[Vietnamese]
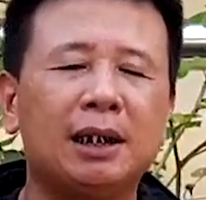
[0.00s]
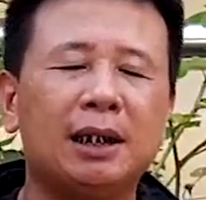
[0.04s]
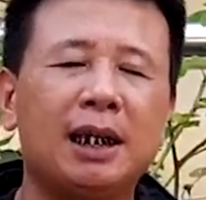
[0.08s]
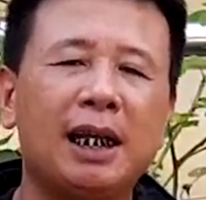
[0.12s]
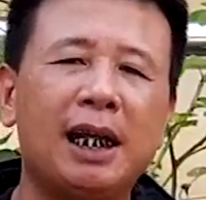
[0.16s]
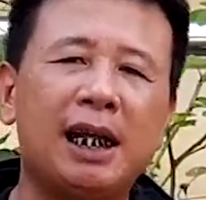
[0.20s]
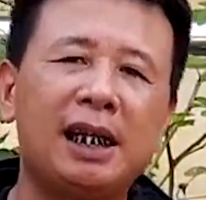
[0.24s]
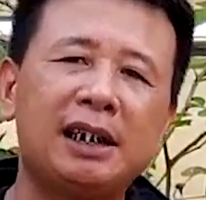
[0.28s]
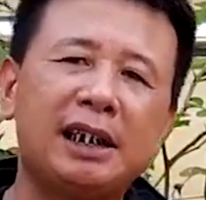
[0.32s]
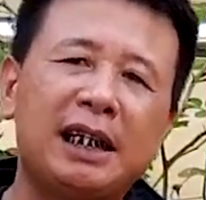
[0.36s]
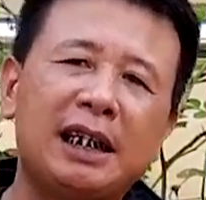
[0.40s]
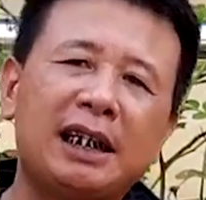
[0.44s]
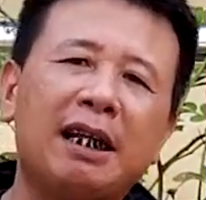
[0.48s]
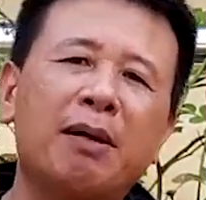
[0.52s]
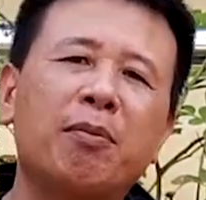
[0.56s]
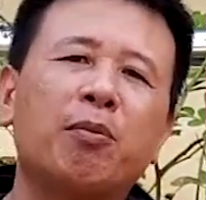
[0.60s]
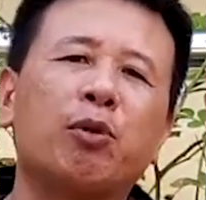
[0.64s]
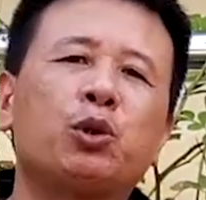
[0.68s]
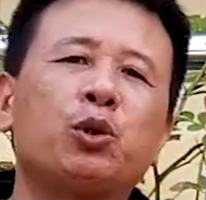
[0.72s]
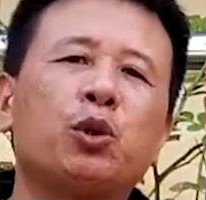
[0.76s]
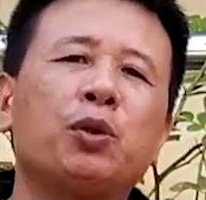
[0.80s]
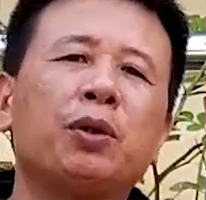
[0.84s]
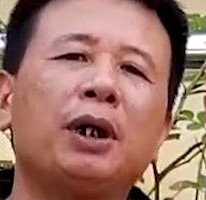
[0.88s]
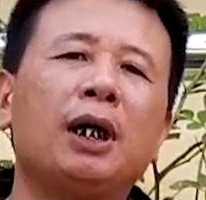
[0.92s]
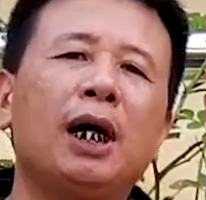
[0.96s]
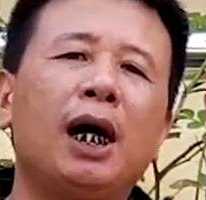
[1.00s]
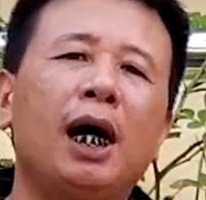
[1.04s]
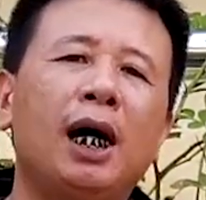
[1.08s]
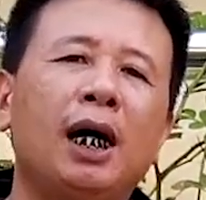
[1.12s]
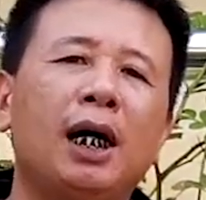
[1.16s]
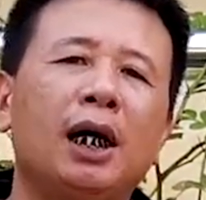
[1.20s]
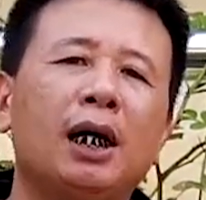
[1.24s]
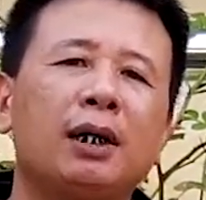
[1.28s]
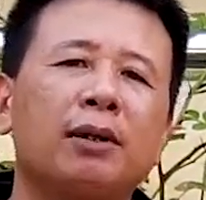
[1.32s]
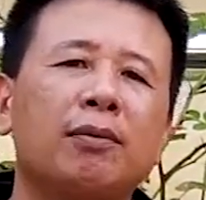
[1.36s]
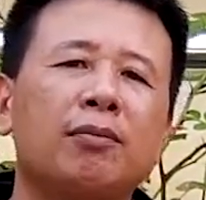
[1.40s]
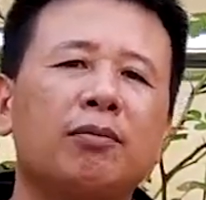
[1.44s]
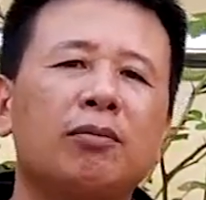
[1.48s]
uh, lên nhích lên một chút
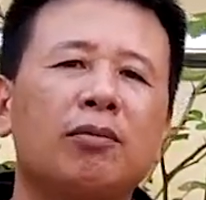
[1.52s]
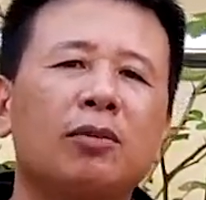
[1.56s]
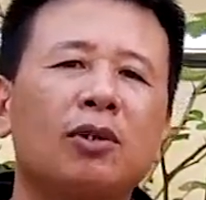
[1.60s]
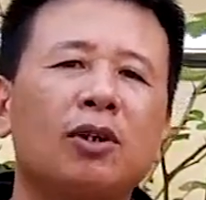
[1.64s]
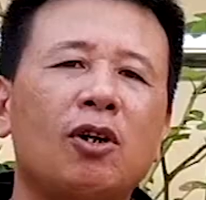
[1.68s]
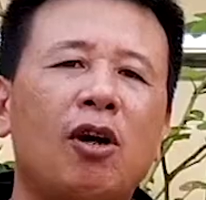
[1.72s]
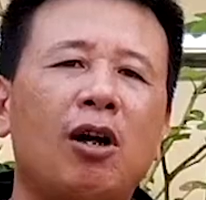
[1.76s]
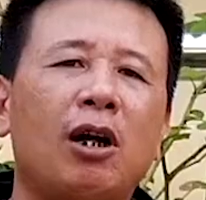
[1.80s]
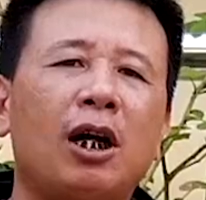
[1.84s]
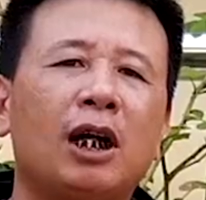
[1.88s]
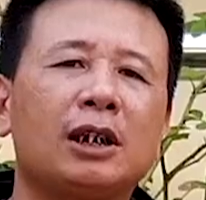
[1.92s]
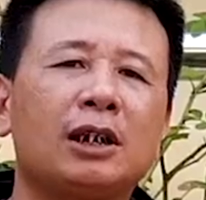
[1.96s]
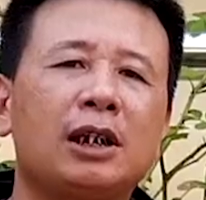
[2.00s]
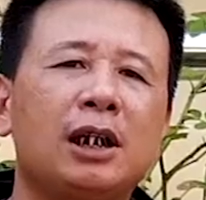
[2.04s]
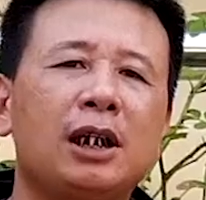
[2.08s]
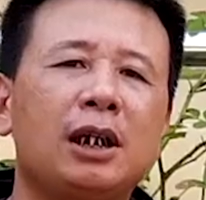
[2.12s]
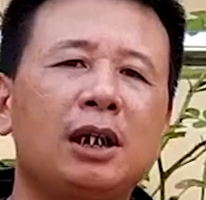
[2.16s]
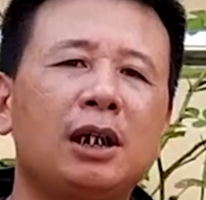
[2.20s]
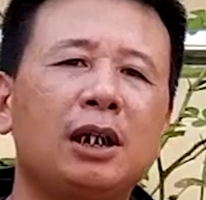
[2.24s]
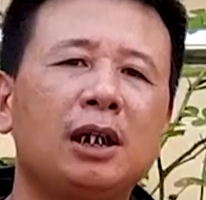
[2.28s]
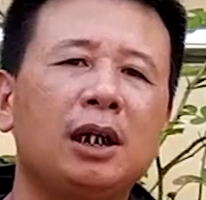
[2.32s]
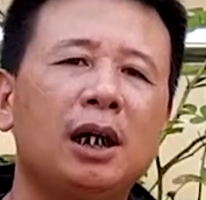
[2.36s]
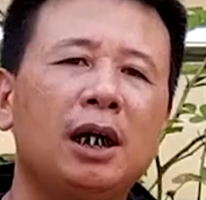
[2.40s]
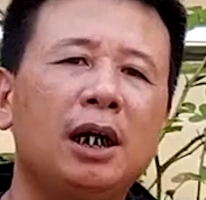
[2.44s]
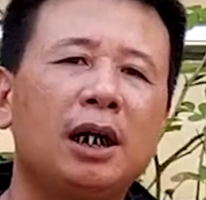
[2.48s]
nữa đó là gì